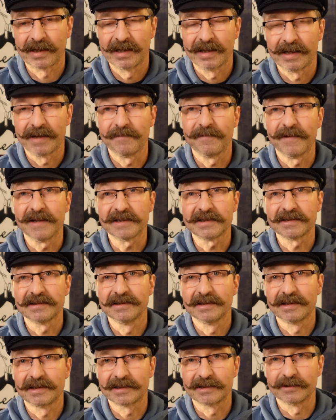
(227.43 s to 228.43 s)
Im Westen
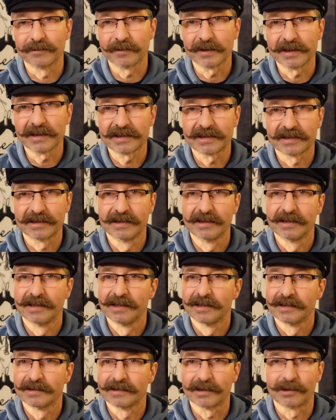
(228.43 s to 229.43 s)
nichts Neues.
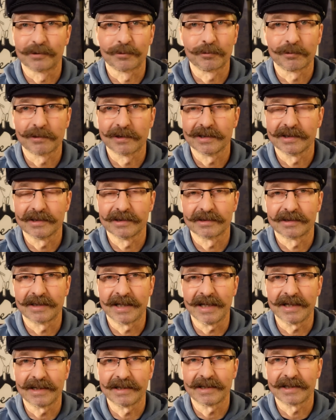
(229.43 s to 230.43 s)
Da trudeln
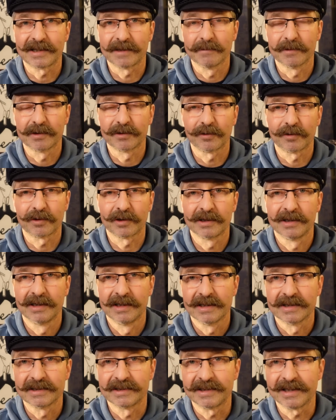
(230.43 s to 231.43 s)
täglich immer noch
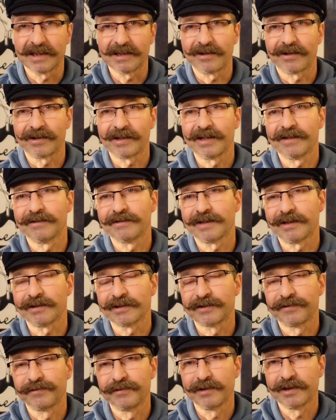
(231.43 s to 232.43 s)
sehr lange und
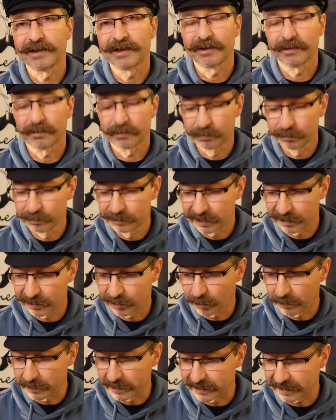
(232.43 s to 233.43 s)
ausführliche und gute
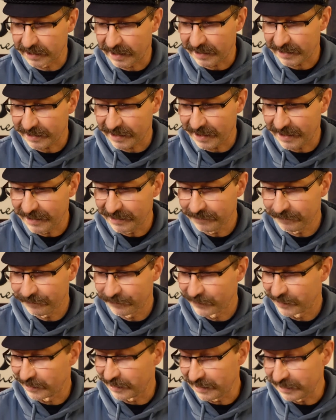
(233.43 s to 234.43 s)
Kommentare ein.
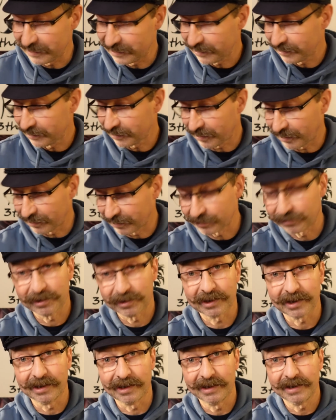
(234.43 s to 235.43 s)
Lese ich
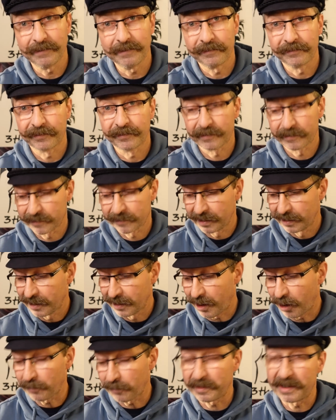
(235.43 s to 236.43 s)
natürlich alle,
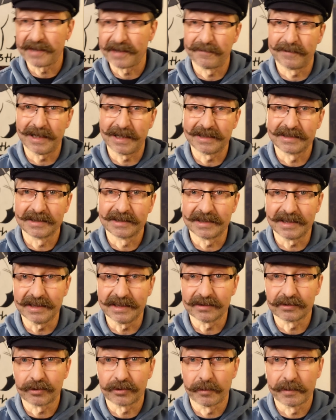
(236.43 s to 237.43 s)
auch wenn ich vielleicht nicht
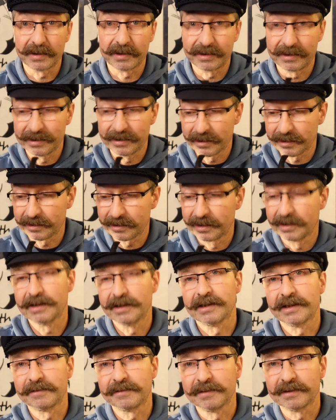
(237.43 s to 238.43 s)
jeden kommentiere.
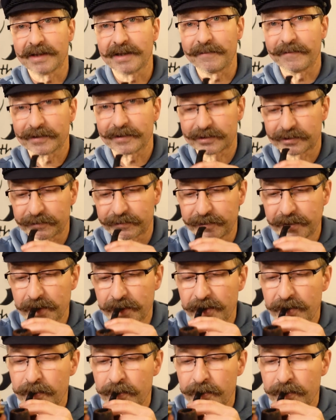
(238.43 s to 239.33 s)
Das wird einfach zu viel.